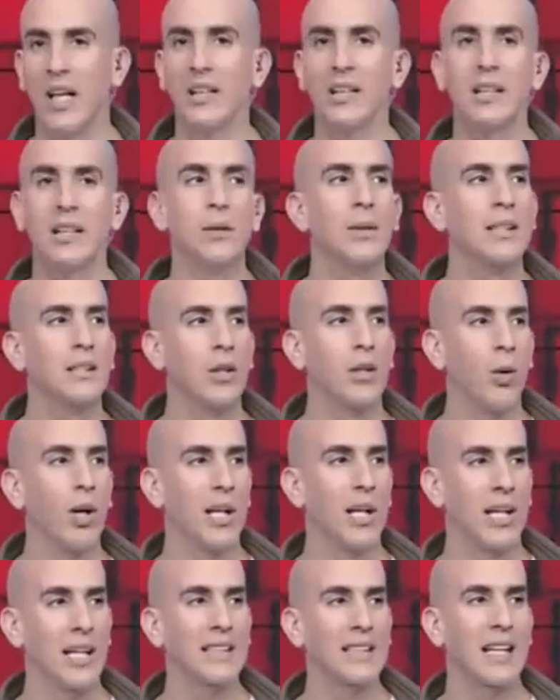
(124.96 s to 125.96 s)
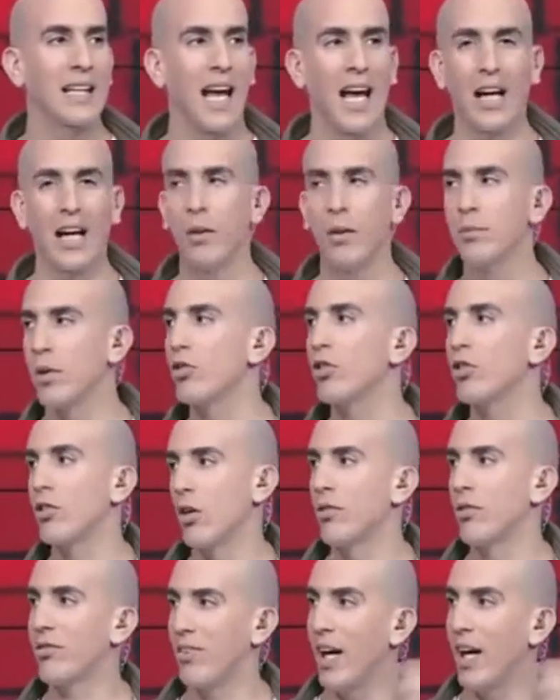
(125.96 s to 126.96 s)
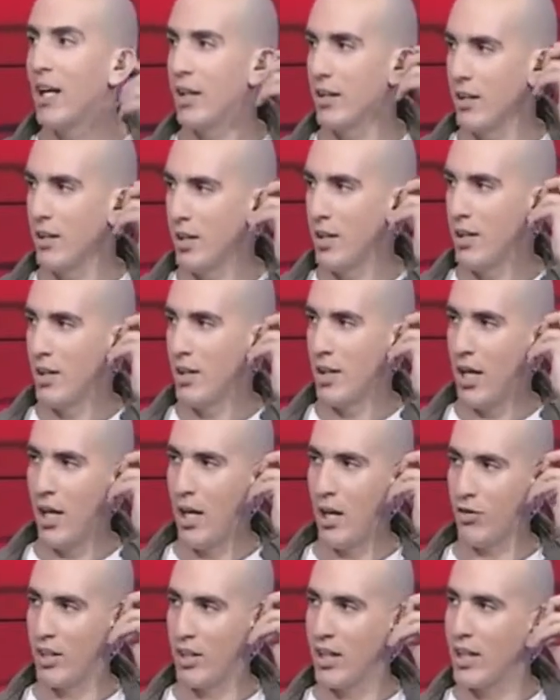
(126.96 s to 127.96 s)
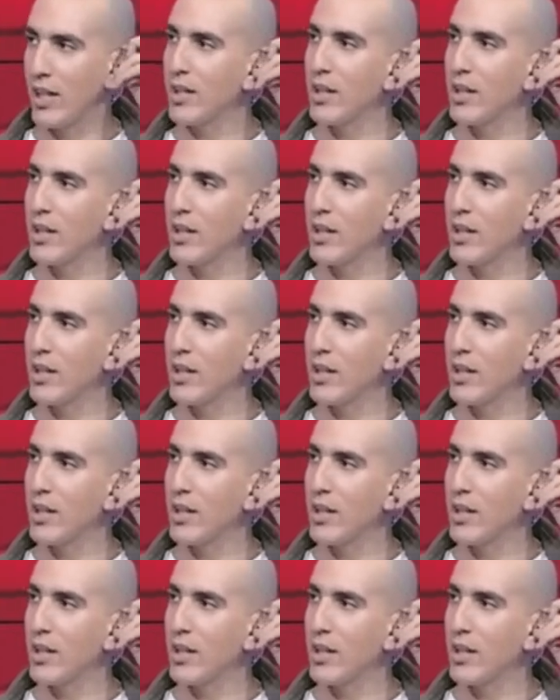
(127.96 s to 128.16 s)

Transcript: في الحته دي بس هو الكسل ده حاجه من الشيطان فعلا علشان